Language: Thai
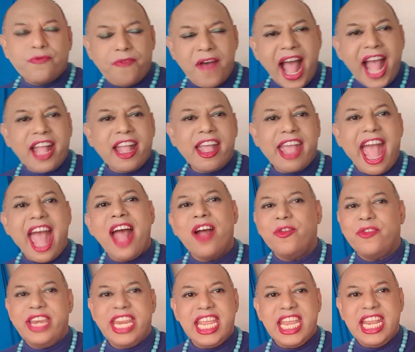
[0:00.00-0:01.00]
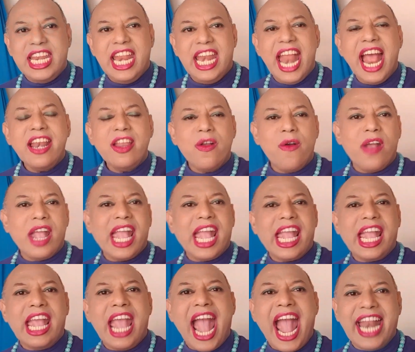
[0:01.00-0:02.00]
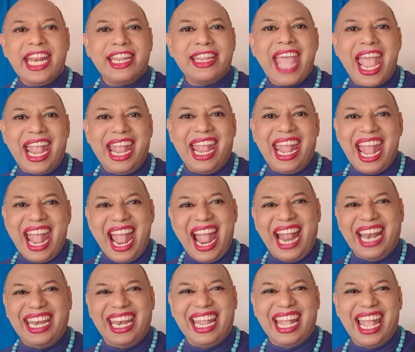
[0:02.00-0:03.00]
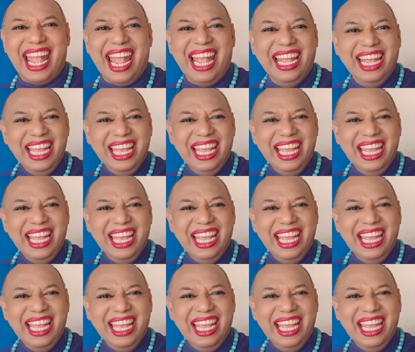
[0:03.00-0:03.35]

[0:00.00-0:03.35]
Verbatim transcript: ฟังข่าวดีในด้านของงานแต่งงานนะคะ